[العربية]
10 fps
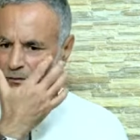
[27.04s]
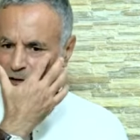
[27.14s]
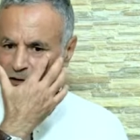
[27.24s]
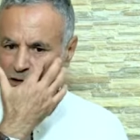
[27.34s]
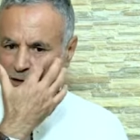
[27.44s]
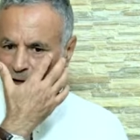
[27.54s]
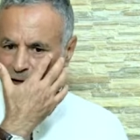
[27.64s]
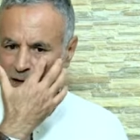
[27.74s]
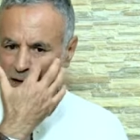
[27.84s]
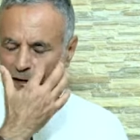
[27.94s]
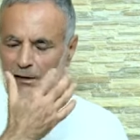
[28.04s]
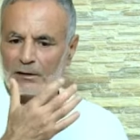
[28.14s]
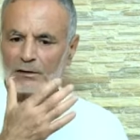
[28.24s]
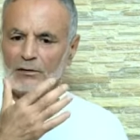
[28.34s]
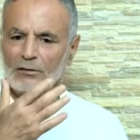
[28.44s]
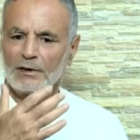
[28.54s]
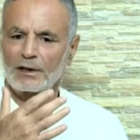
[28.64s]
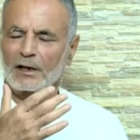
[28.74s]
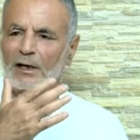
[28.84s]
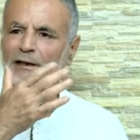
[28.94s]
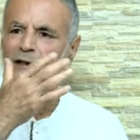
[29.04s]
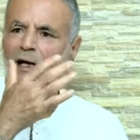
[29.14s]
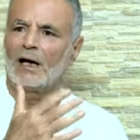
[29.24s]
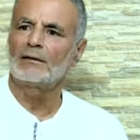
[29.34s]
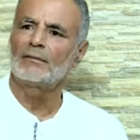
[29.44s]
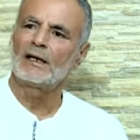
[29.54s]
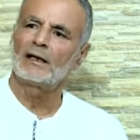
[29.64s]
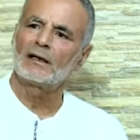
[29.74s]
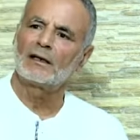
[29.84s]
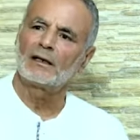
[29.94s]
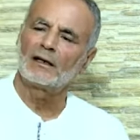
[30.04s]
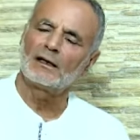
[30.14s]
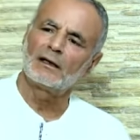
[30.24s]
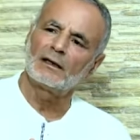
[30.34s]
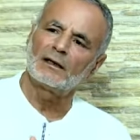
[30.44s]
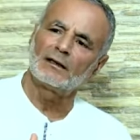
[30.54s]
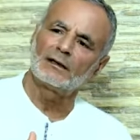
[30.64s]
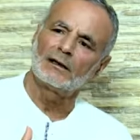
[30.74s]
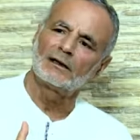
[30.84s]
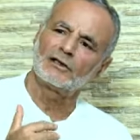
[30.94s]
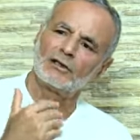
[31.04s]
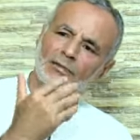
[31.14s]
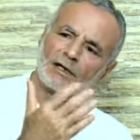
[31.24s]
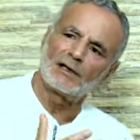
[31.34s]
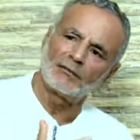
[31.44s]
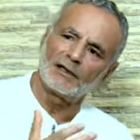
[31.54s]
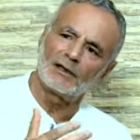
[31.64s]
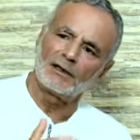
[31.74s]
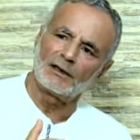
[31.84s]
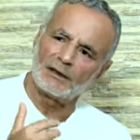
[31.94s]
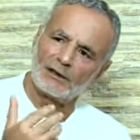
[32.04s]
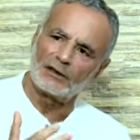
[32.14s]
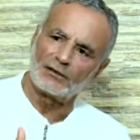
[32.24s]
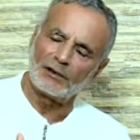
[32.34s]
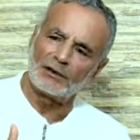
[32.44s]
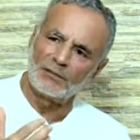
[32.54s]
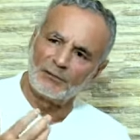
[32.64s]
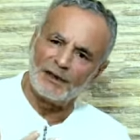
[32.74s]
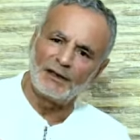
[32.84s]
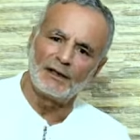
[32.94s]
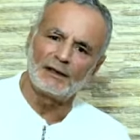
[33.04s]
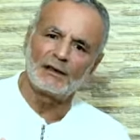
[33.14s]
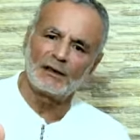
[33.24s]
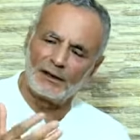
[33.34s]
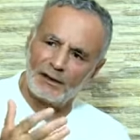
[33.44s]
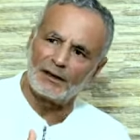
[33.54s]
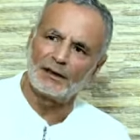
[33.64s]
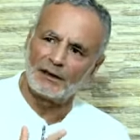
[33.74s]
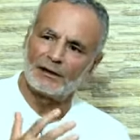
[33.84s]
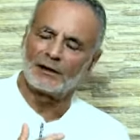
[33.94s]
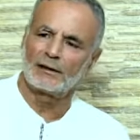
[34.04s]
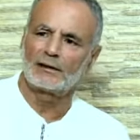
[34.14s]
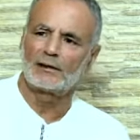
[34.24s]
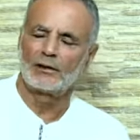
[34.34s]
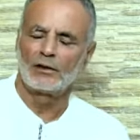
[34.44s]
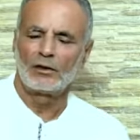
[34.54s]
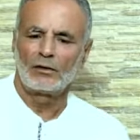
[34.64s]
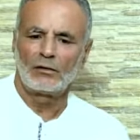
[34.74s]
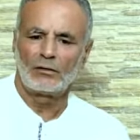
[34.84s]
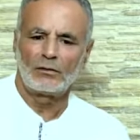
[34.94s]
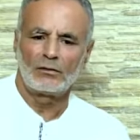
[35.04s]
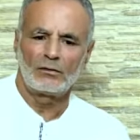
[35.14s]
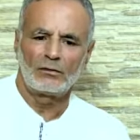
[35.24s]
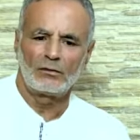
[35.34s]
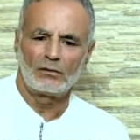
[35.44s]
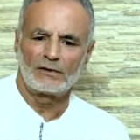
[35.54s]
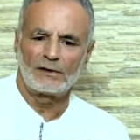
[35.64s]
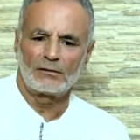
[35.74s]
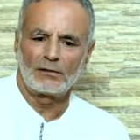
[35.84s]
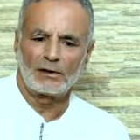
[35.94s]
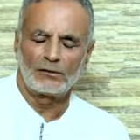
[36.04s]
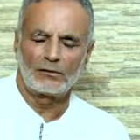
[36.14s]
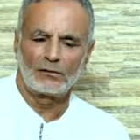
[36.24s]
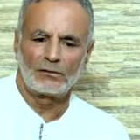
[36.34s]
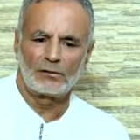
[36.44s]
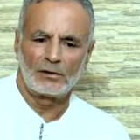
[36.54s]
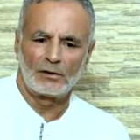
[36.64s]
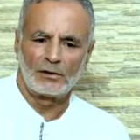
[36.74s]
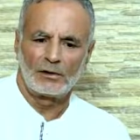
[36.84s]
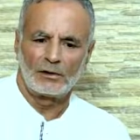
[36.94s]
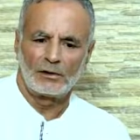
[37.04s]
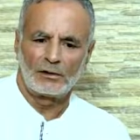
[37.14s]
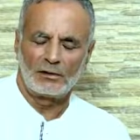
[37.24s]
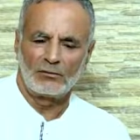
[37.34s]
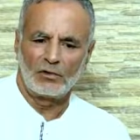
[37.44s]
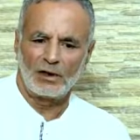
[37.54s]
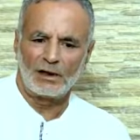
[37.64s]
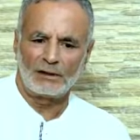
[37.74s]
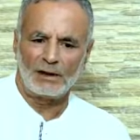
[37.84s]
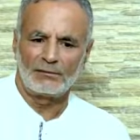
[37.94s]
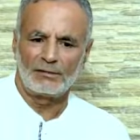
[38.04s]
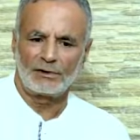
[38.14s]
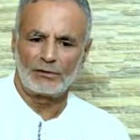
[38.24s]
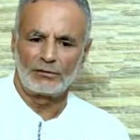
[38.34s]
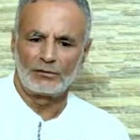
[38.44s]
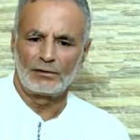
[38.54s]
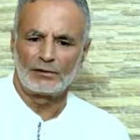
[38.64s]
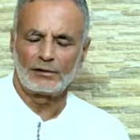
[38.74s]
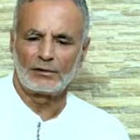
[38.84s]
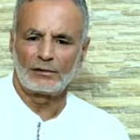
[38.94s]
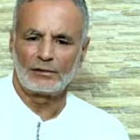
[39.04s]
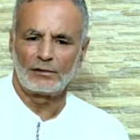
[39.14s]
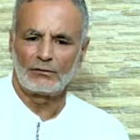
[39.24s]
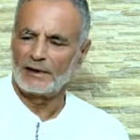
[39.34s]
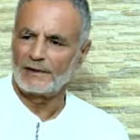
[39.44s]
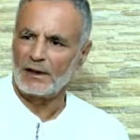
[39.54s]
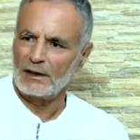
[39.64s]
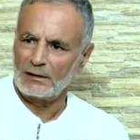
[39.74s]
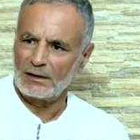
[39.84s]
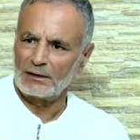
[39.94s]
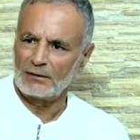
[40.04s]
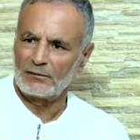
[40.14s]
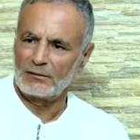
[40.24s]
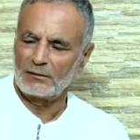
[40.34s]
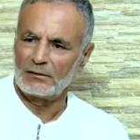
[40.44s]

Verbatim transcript: تؤشر الى ان هناك قطيعه مع التجربه كامله هذه التجربه من بدايتها الى نهايتها ونتصور انه المقاطعه باش تكون واسعه يعني